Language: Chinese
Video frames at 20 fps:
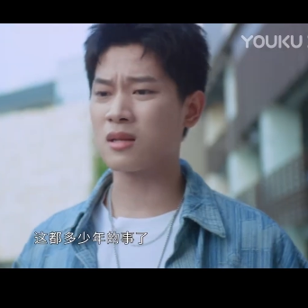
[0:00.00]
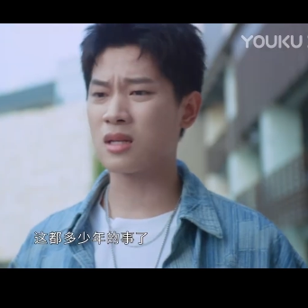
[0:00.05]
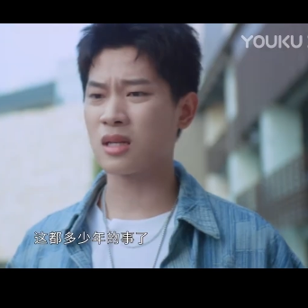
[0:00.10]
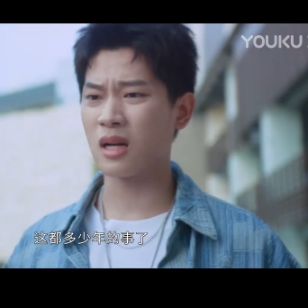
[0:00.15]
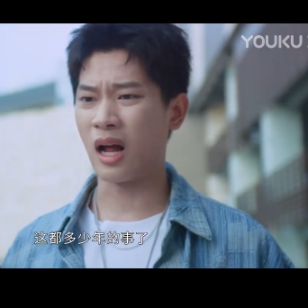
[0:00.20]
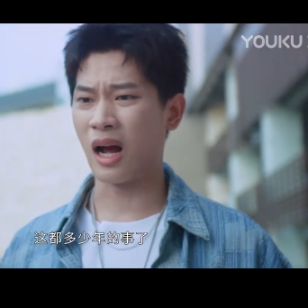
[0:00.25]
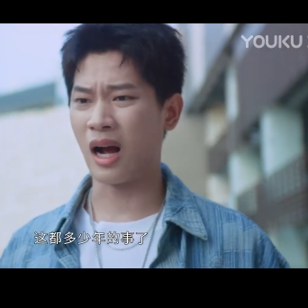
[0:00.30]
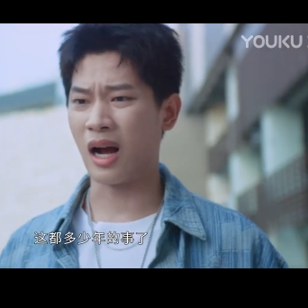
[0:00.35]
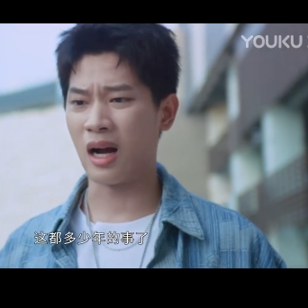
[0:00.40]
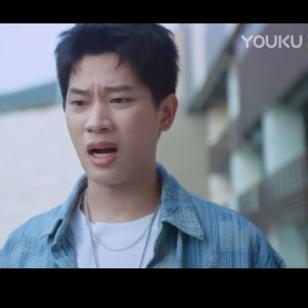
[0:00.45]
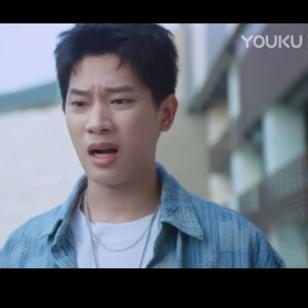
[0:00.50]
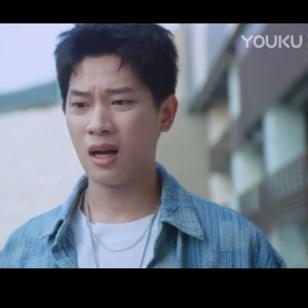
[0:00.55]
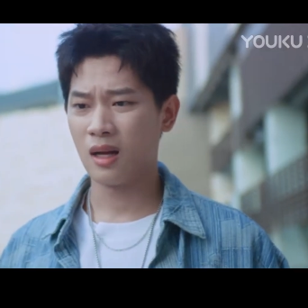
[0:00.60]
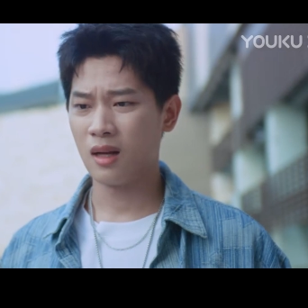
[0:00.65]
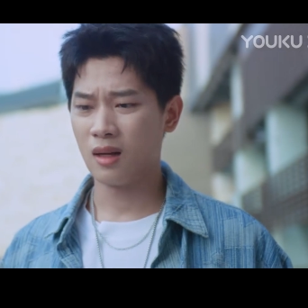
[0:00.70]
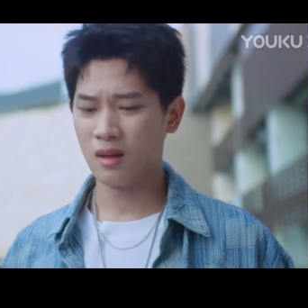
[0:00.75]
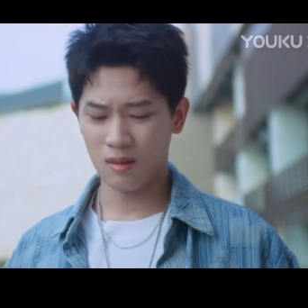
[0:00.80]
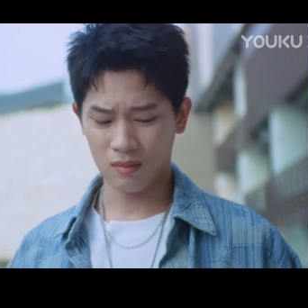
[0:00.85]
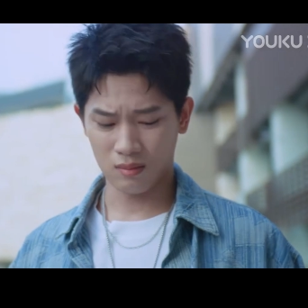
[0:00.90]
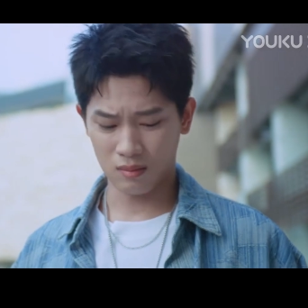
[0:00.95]
事了，
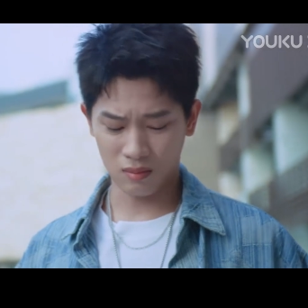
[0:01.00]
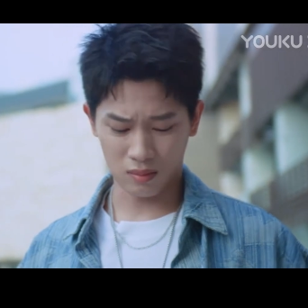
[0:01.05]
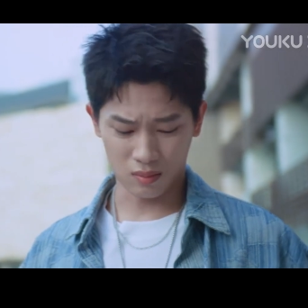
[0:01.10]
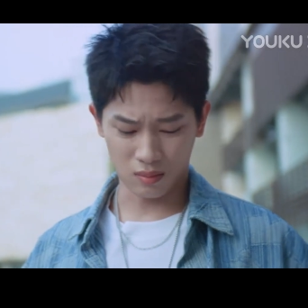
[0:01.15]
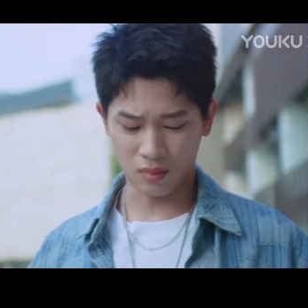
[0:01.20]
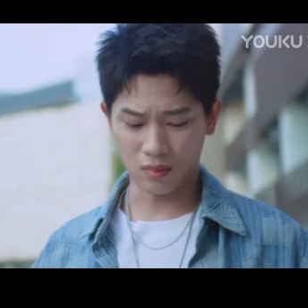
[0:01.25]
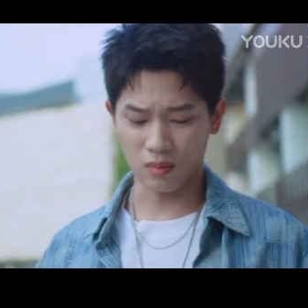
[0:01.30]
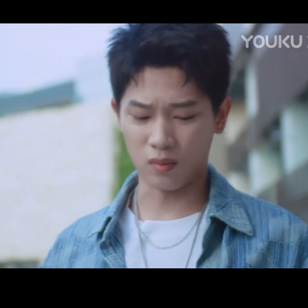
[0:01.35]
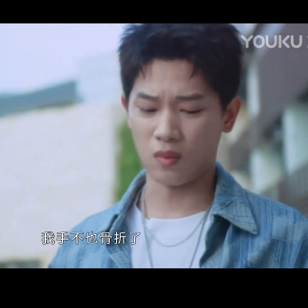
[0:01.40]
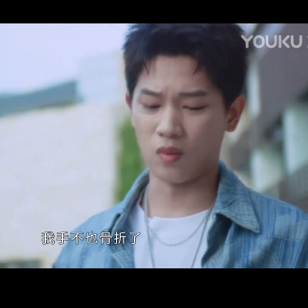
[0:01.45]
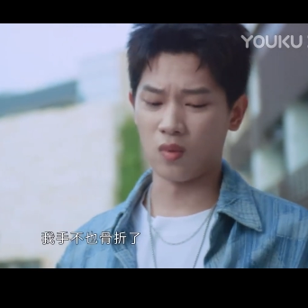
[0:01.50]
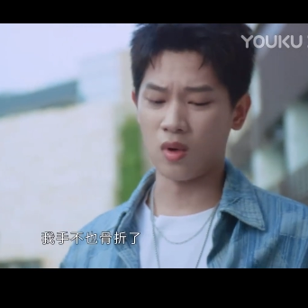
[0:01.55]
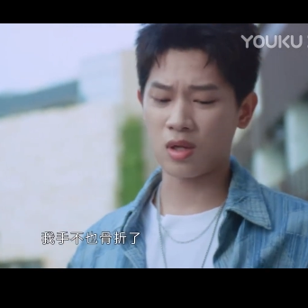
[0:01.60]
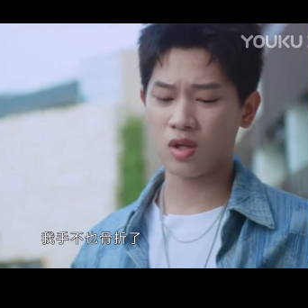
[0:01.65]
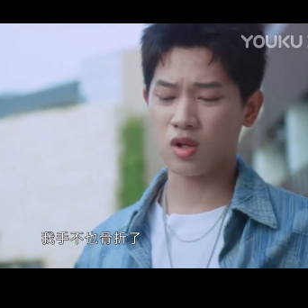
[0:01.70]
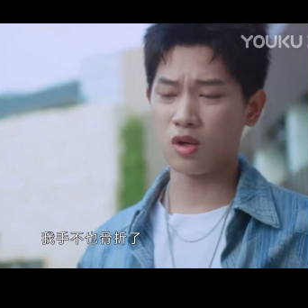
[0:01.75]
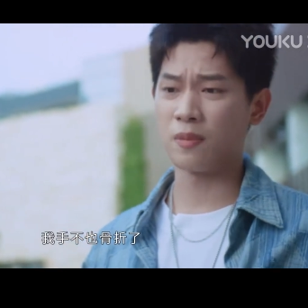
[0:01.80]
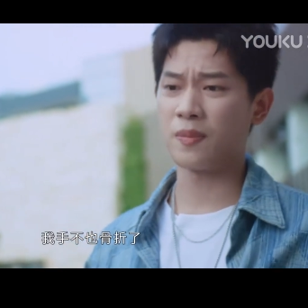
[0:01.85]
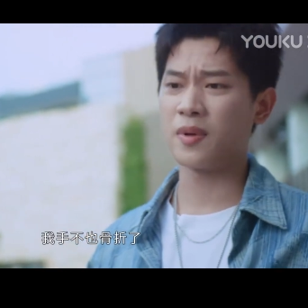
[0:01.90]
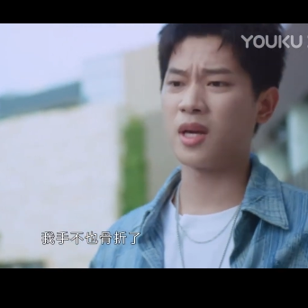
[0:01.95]

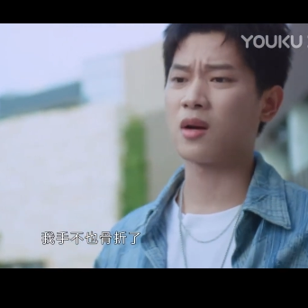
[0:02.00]
我手不